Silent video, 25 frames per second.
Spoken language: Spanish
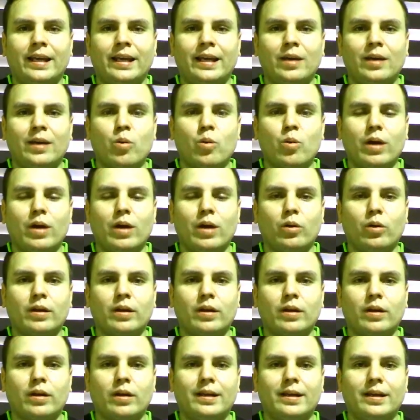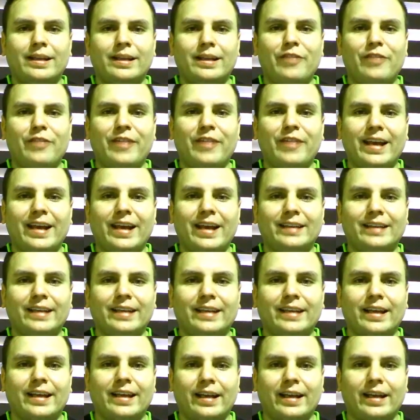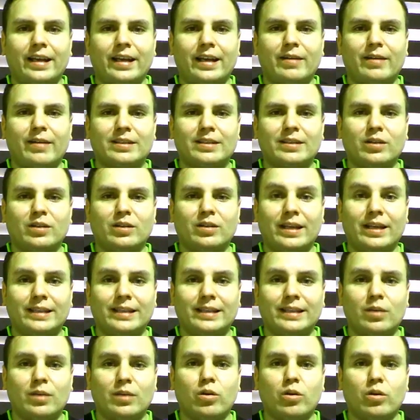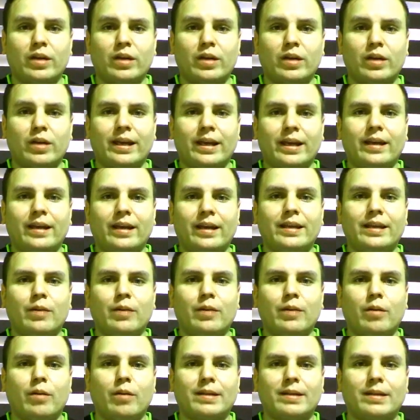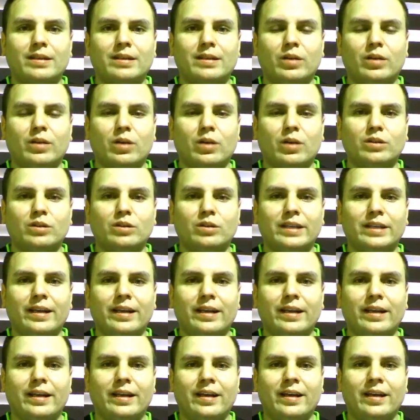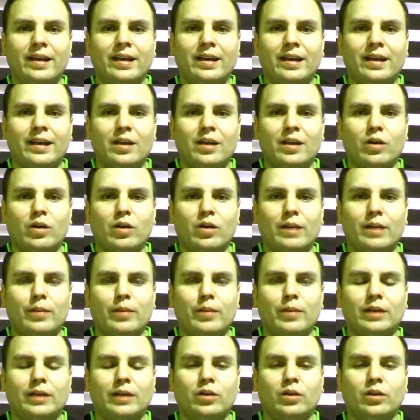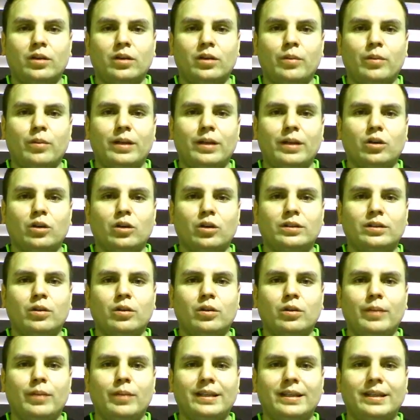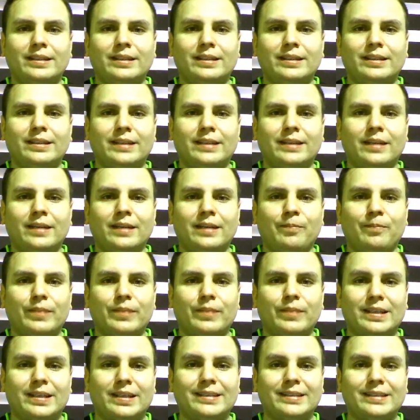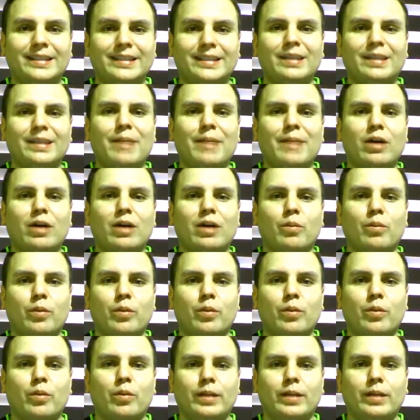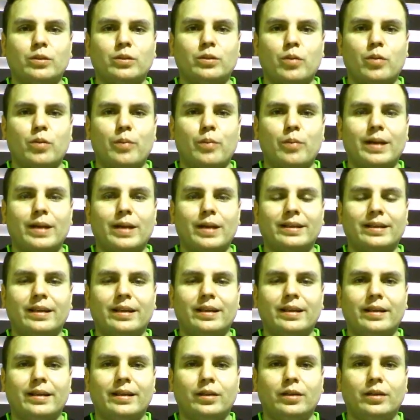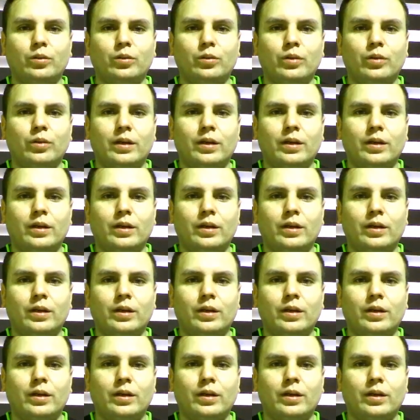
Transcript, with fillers: jugador diferente que requiere Barcelona y ese jugador que llevó a Barcelona a conseguir los campeonatos del 2012 y 2016. Se necesita más compromiso por parte del Quito.